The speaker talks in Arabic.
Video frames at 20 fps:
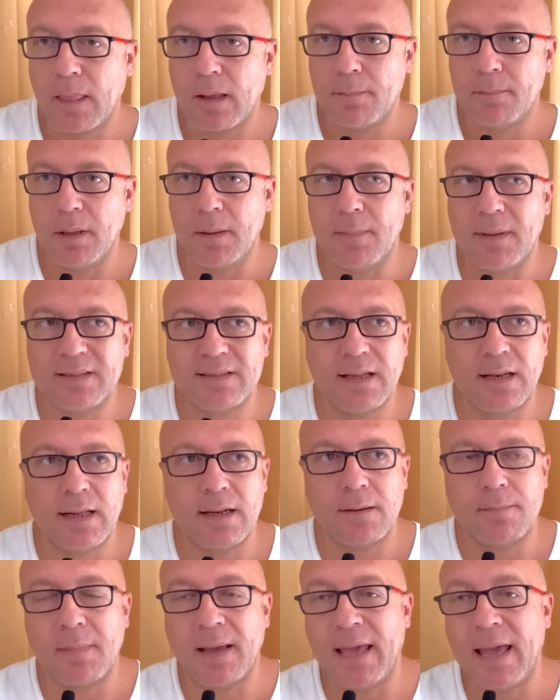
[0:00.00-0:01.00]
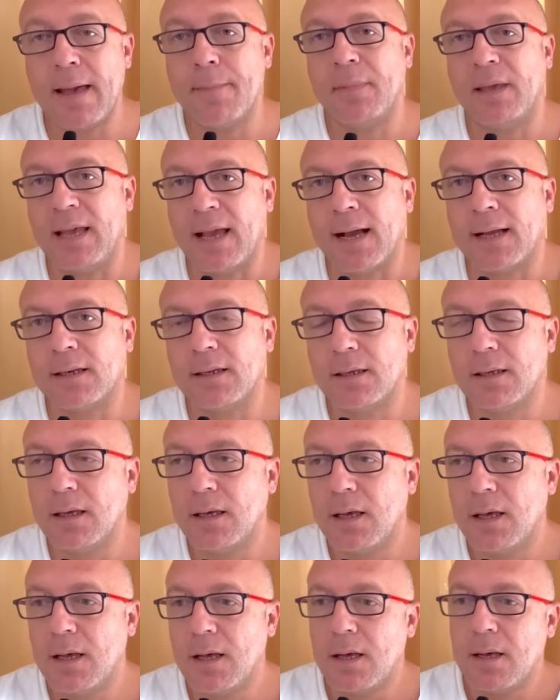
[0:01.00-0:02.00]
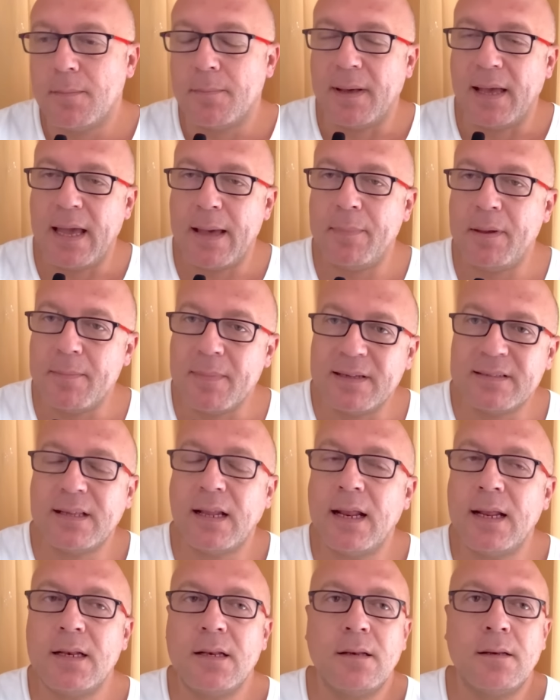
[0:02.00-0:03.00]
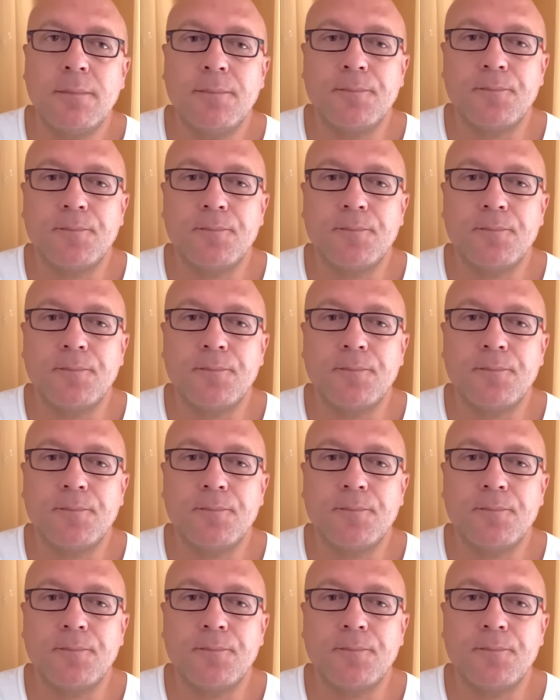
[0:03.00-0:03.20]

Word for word: بمثلا ميامي يعني ميامي مثلا